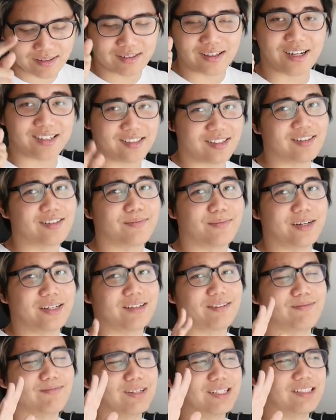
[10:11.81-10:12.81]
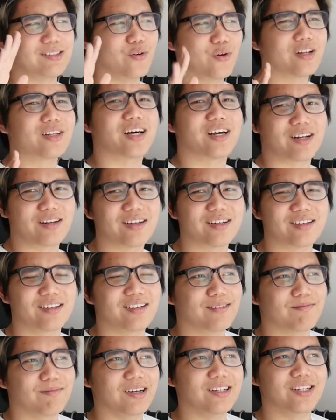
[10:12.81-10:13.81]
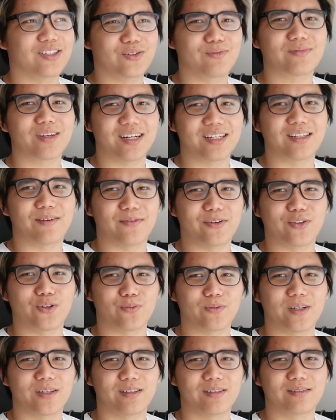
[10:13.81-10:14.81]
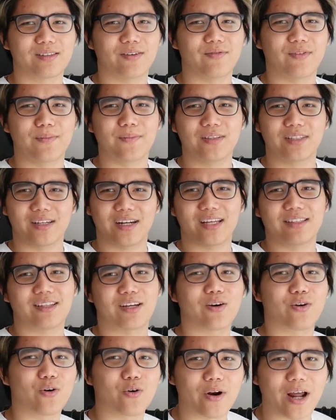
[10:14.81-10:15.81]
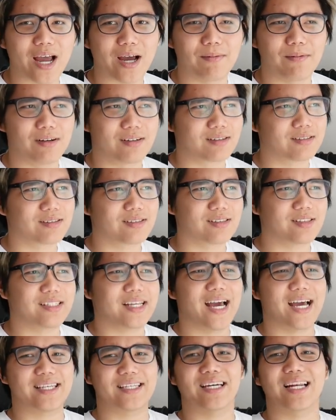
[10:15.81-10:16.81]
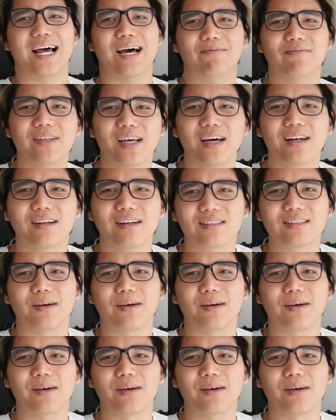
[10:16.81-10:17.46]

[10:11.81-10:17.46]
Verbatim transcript: Thật sự mình mình khuyên thật đấy, bây giờ chúng ta nên tập thể dục đi, tại vì bây giờ đang dịch corona mà, nhà chả làm gì hết.